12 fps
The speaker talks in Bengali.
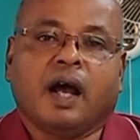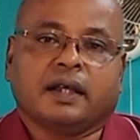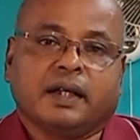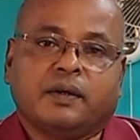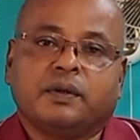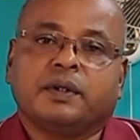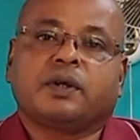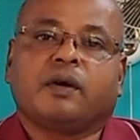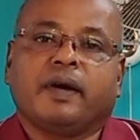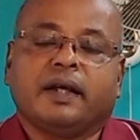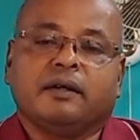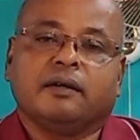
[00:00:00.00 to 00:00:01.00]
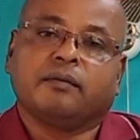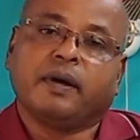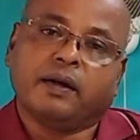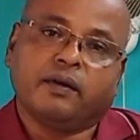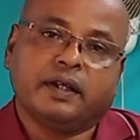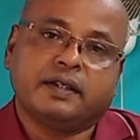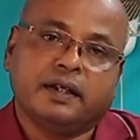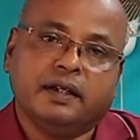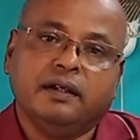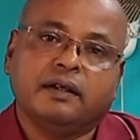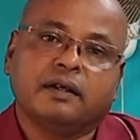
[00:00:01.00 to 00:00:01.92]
আশা করি সবাই ভালো আছেন